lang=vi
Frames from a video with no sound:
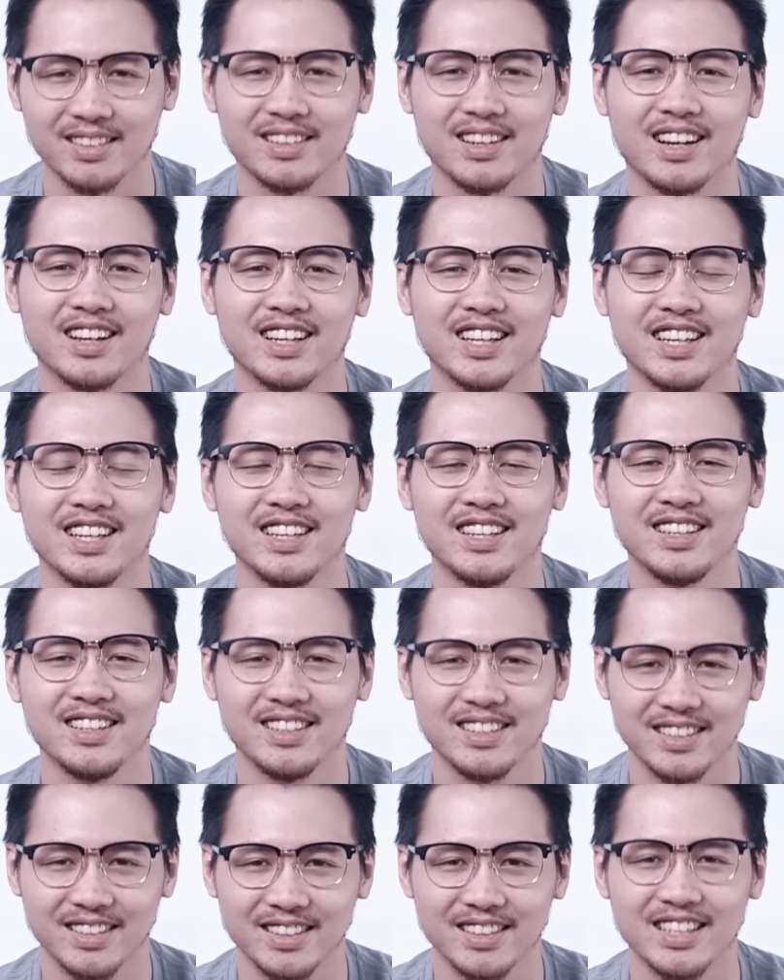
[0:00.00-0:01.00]
đăng ký
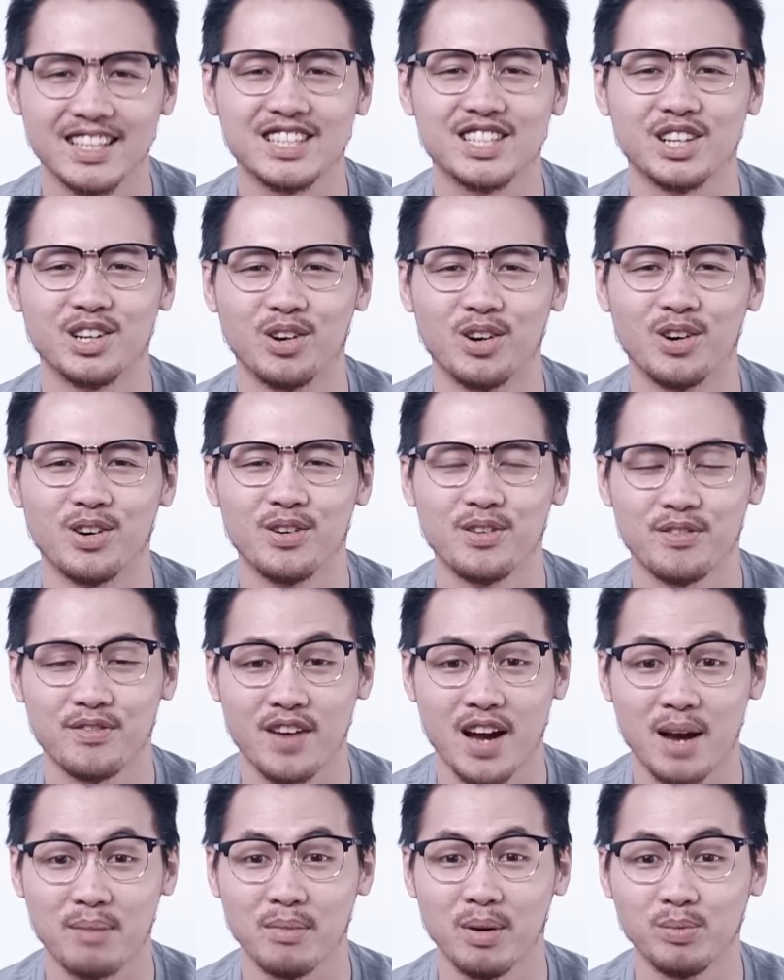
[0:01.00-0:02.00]
đi channel
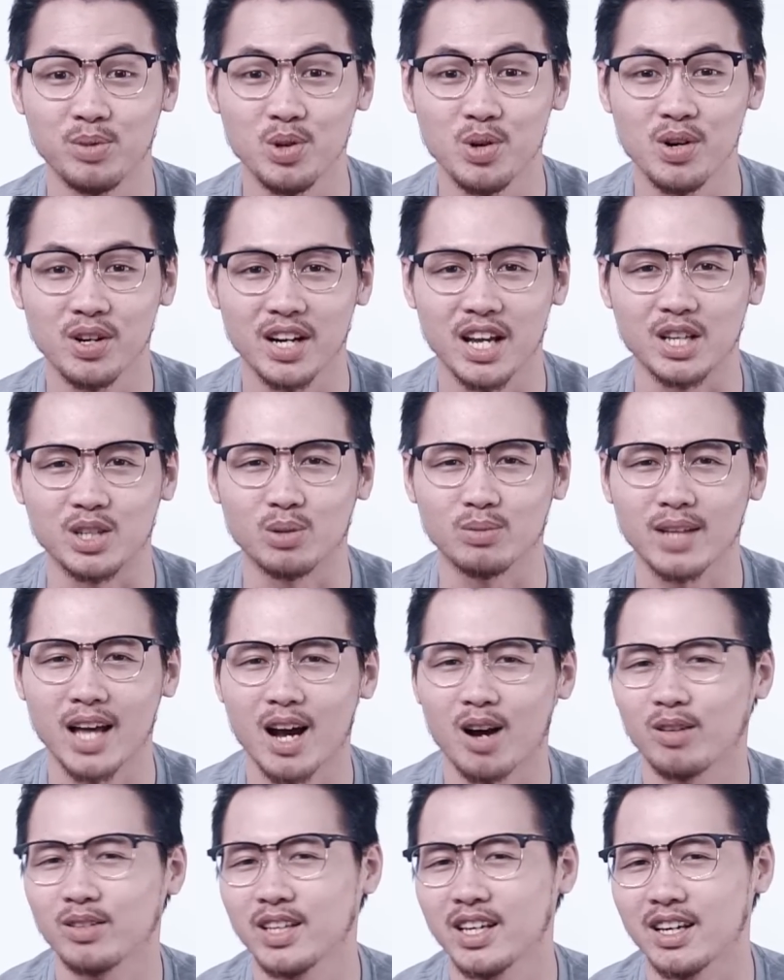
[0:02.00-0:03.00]
và bấm chuông để chúng ta
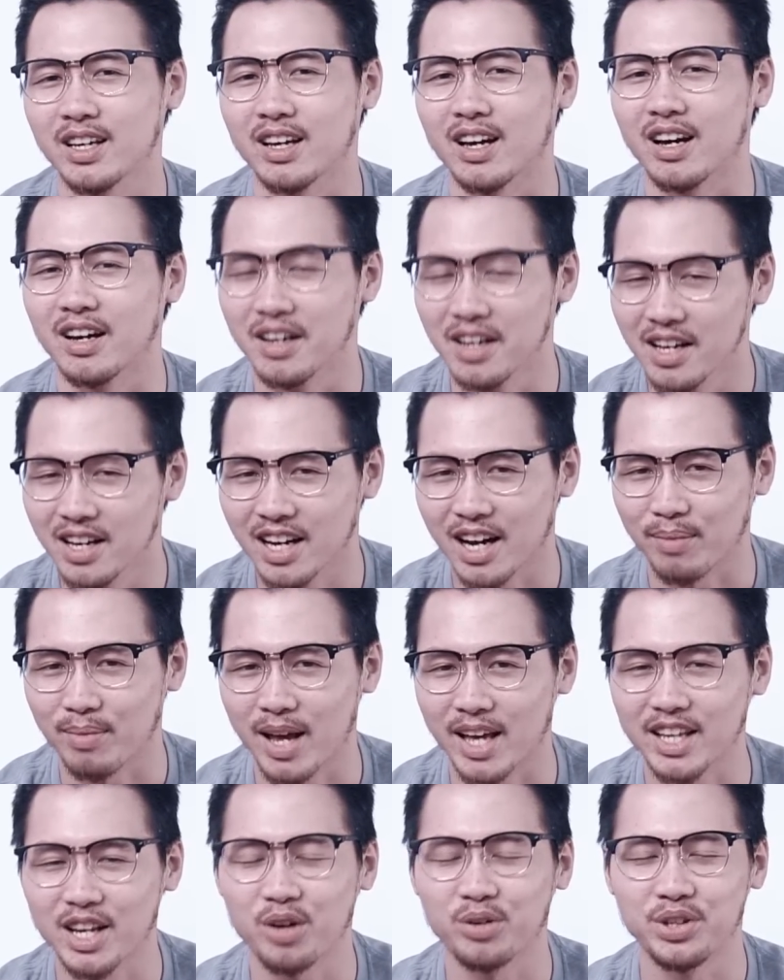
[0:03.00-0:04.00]
có thể gặp
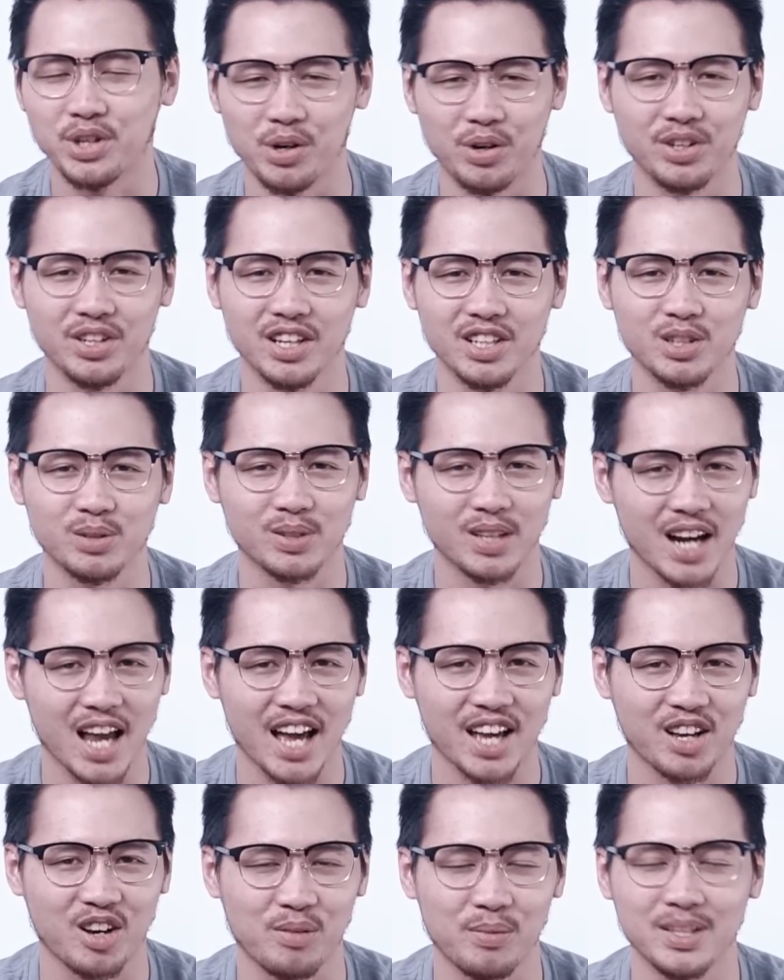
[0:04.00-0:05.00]
lại nhau nhiều nữa trong tương
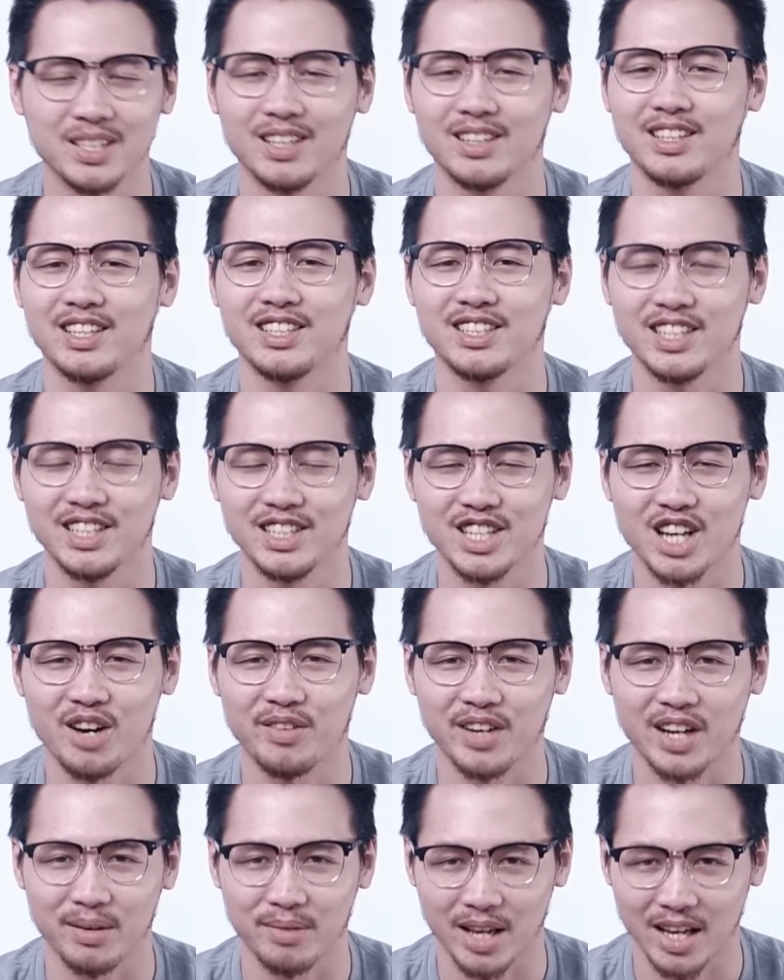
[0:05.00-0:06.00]
lai. Còn bây giờ thì xin chào và
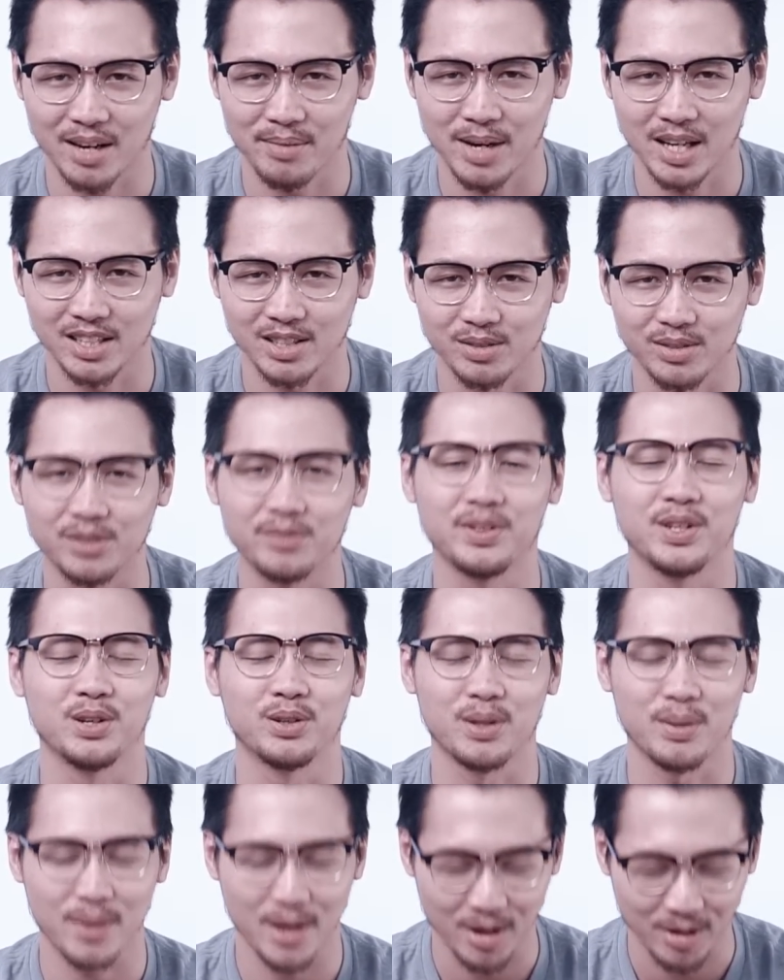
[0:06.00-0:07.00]
hẹn gặp lại các bạn trong những video
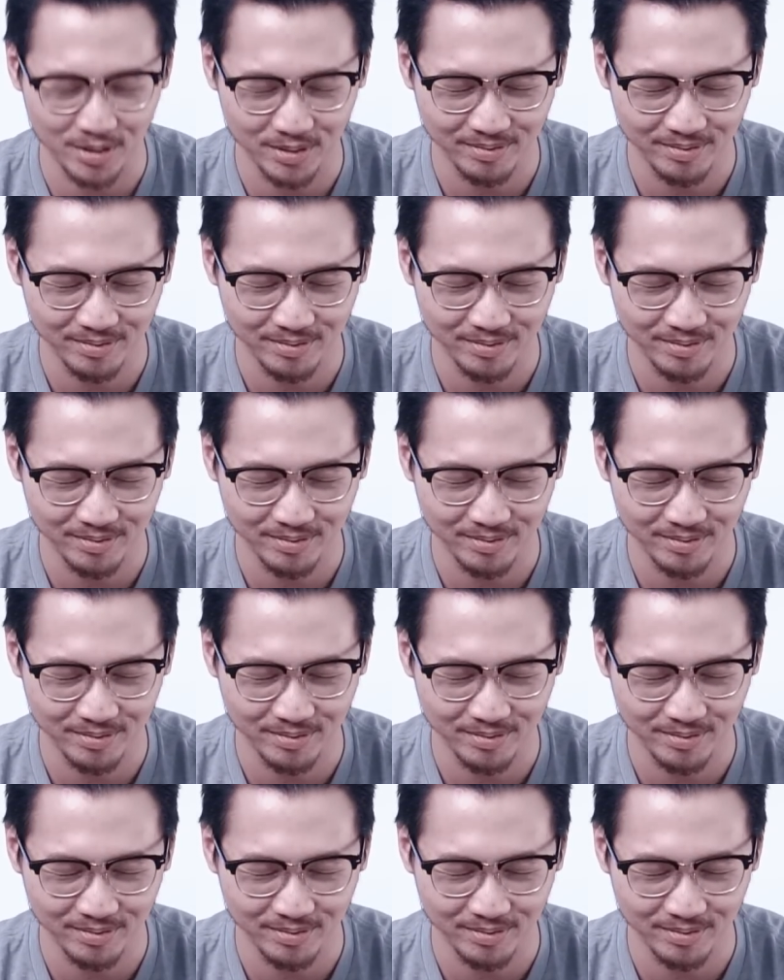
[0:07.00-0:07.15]
tiếp